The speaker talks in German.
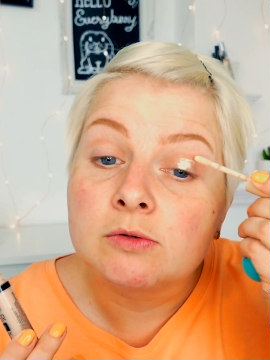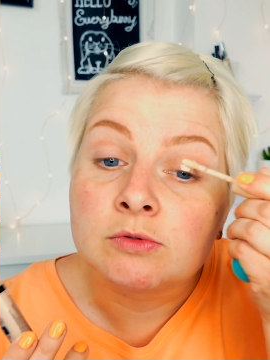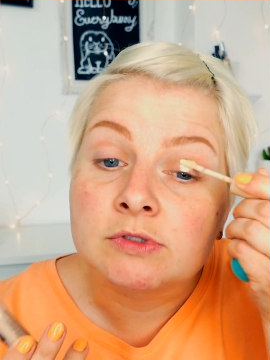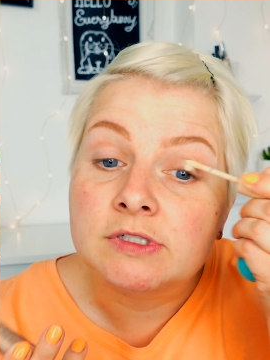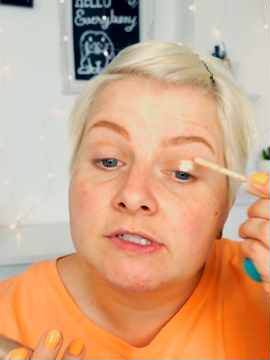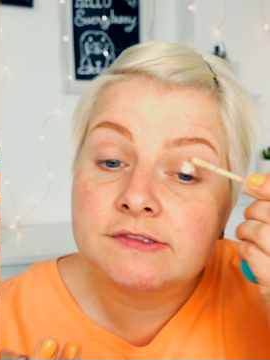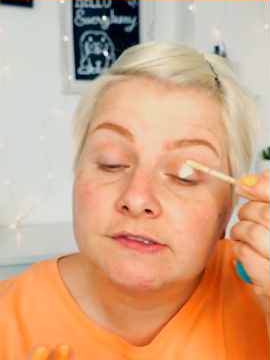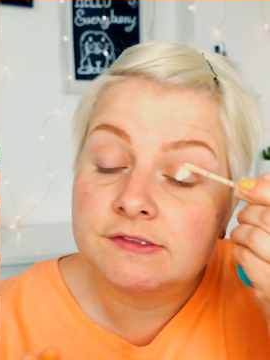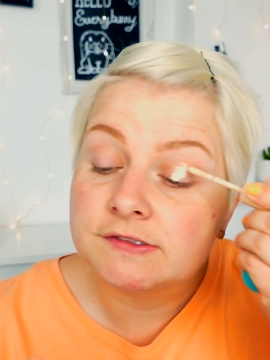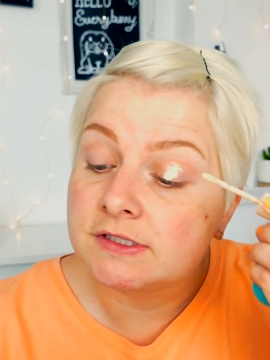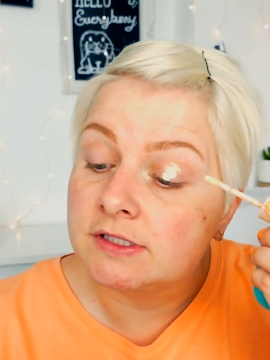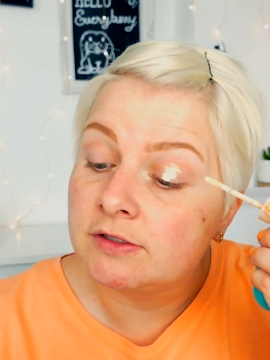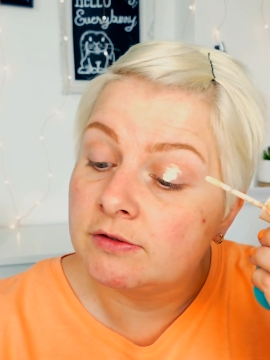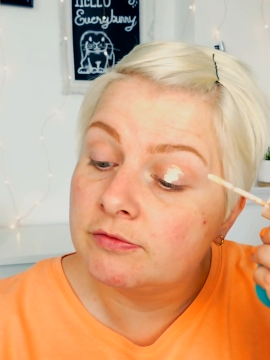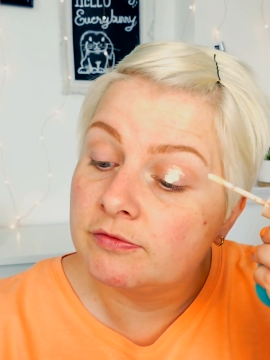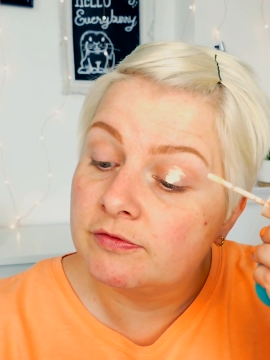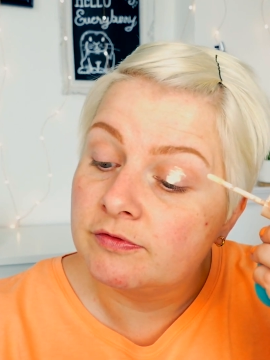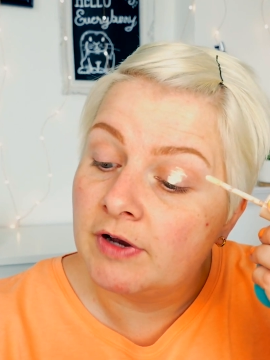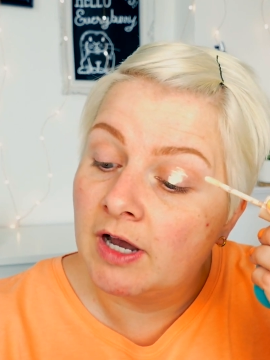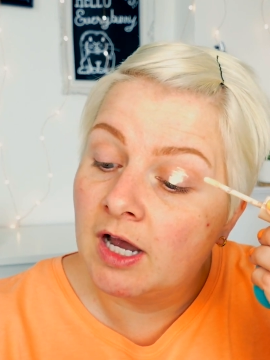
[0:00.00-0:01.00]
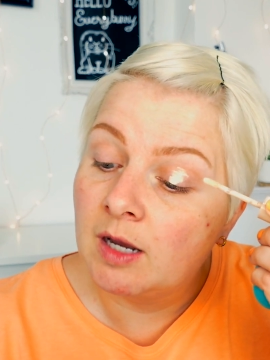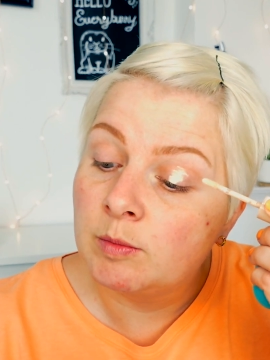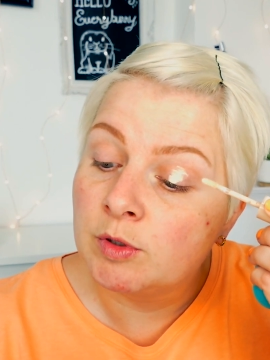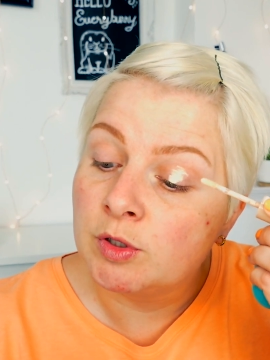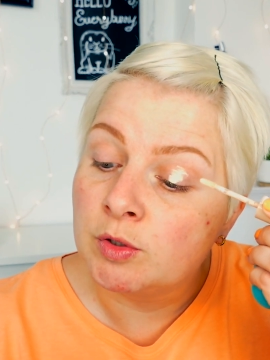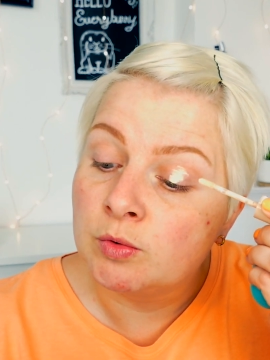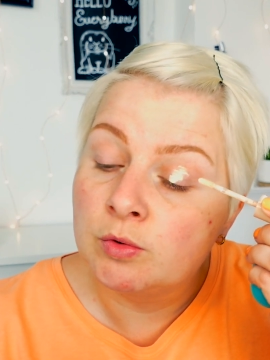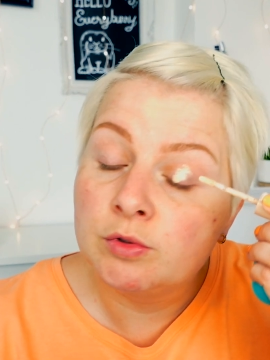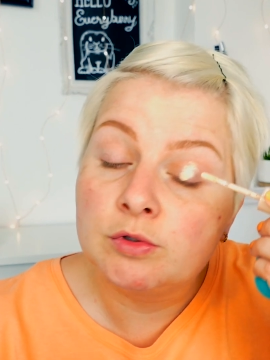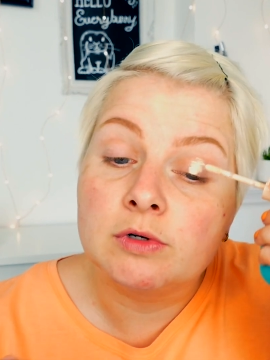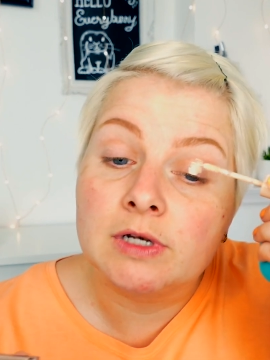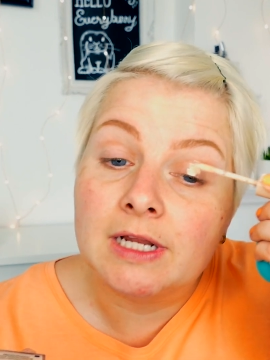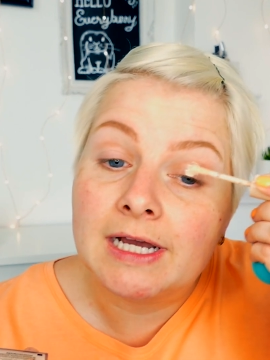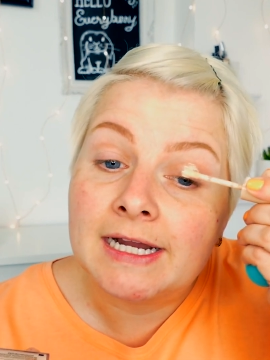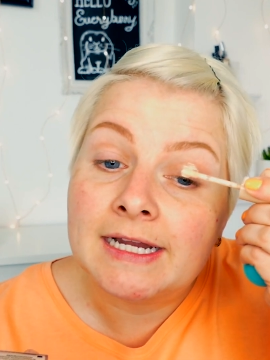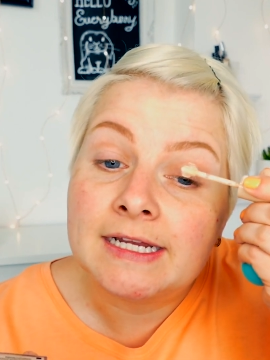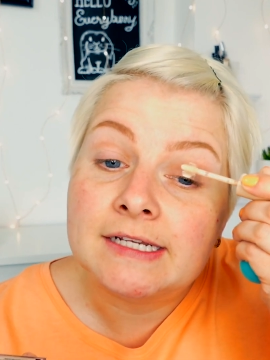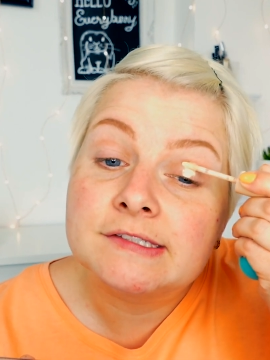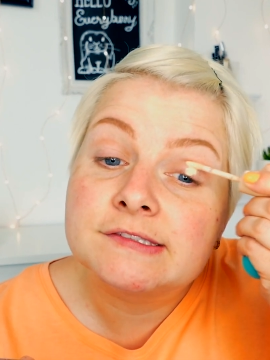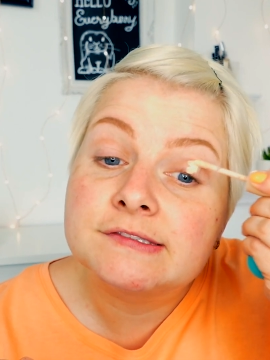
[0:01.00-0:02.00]
Und das ist die Farbe
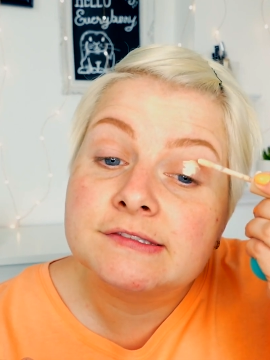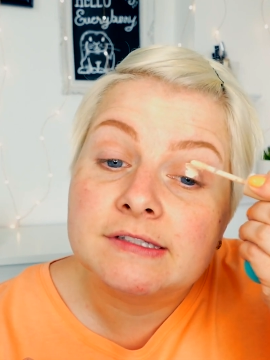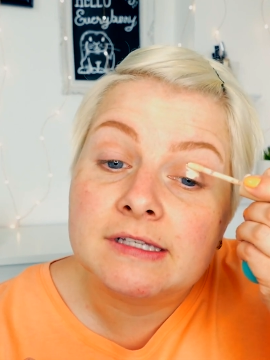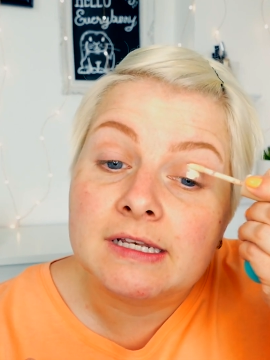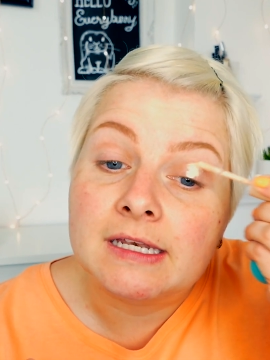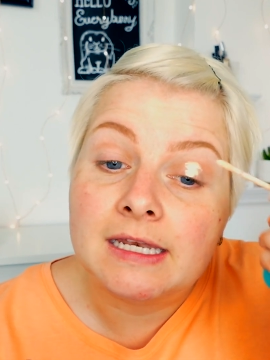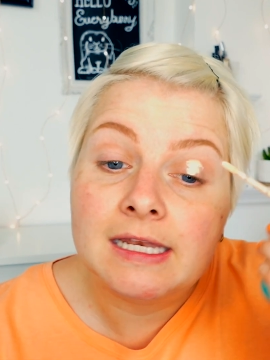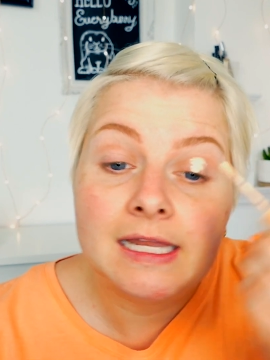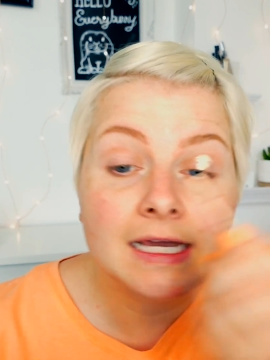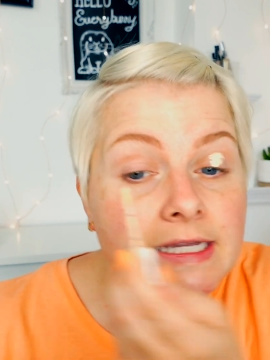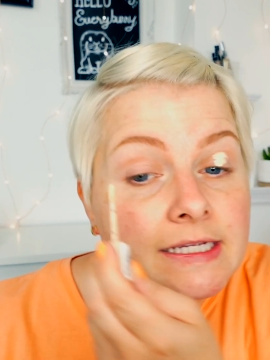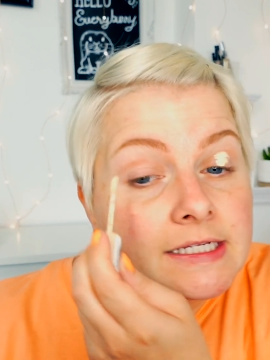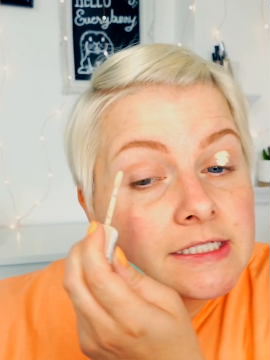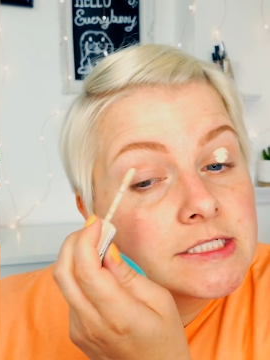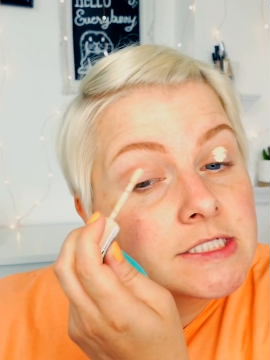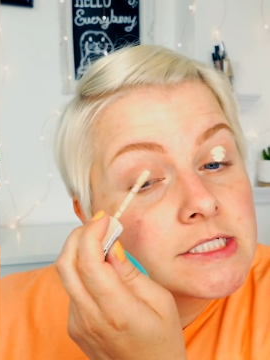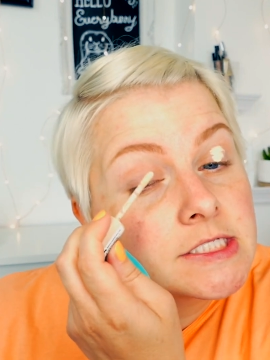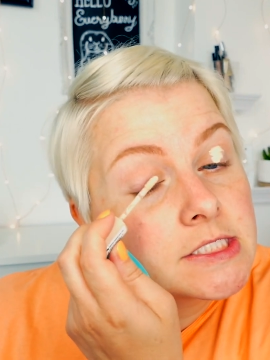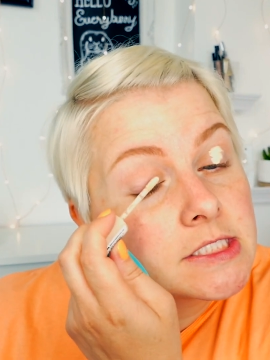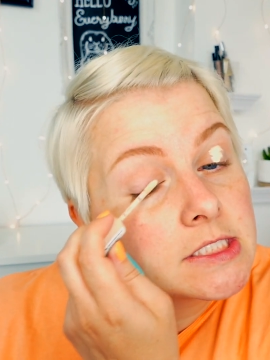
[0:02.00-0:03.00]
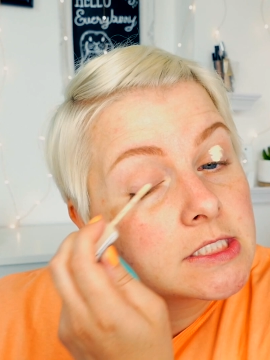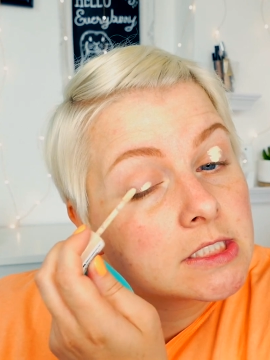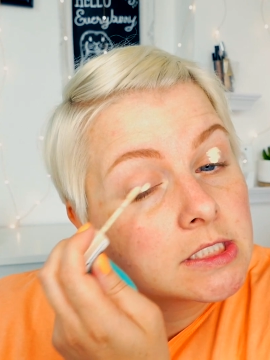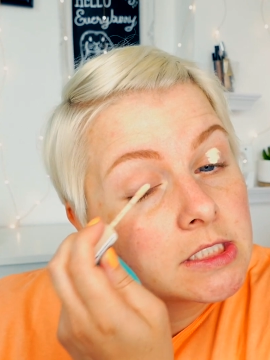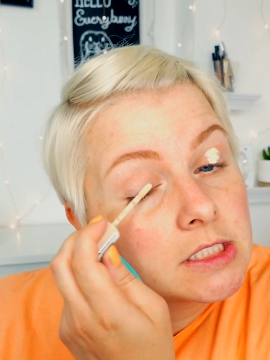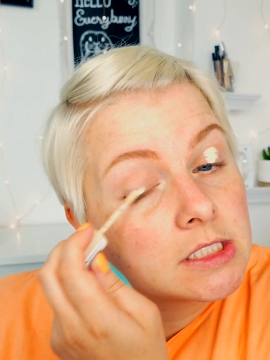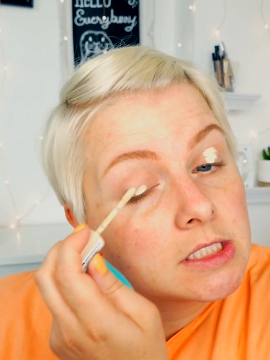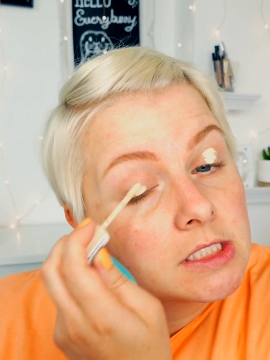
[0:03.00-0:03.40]
001 Light.